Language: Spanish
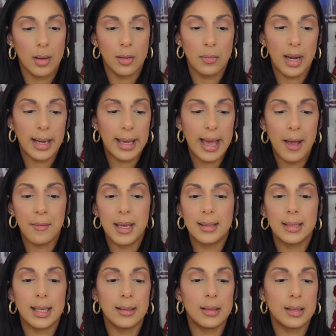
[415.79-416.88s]
Un maquillaje
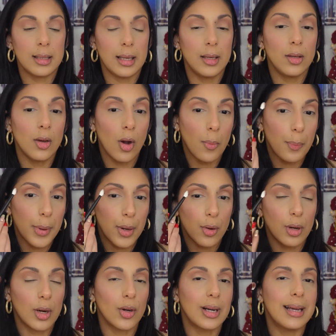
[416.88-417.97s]
bien sencillo,
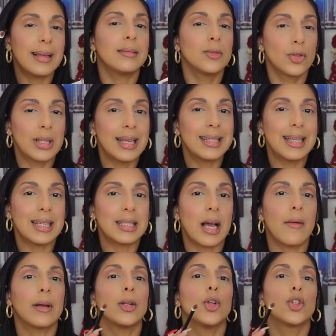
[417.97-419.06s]
pero creo que ustedes ya saben,